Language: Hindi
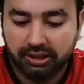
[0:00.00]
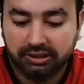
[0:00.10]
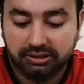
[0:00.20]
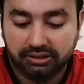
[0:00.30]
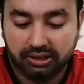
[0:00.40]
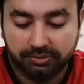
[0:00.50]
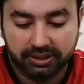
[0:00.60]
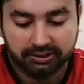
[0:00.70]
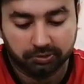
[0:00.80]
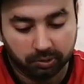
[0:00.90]
हैं जिसकी
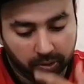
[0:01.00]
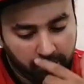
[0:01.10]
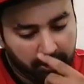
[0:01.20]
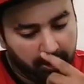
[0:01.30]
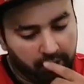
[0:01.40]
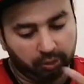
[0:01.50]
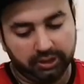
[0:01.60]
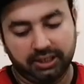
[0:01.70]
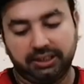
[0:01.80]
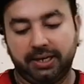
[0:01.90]
वजह से उनको हो
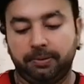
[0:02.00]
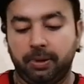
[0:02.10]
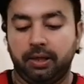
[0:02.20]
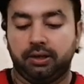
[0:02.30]
जाता है